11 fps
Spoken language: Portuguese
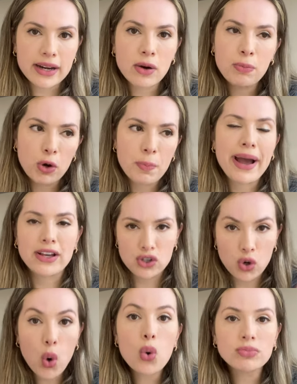Não por parte,
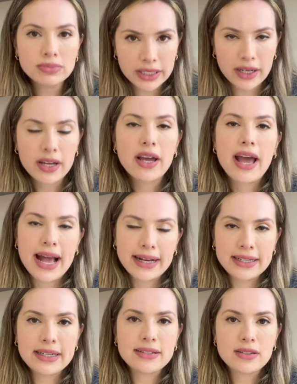contra a
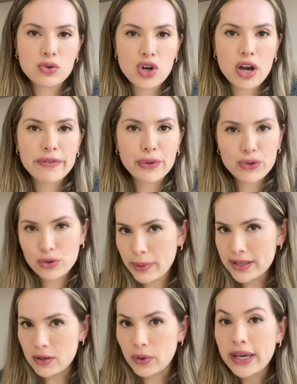criança e o jovem hoje no
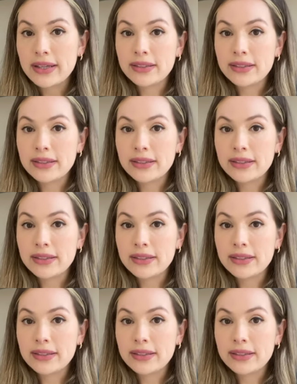Brasil.